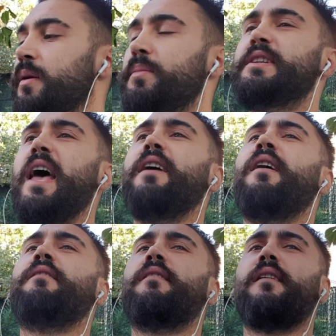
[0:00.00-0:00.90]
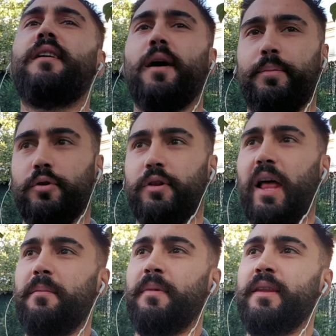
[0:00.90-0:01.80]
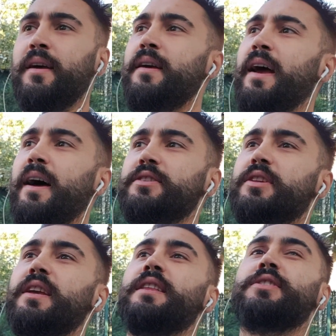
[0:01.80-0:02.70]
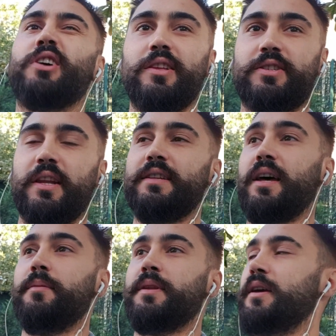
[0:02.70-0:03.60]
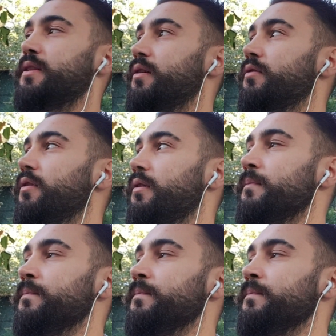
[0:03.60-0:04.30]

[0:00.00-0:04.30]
Bizi eve eve eve yapıyordu tamam mı hani ya işte gidin çalışın hesabına getiriyordu.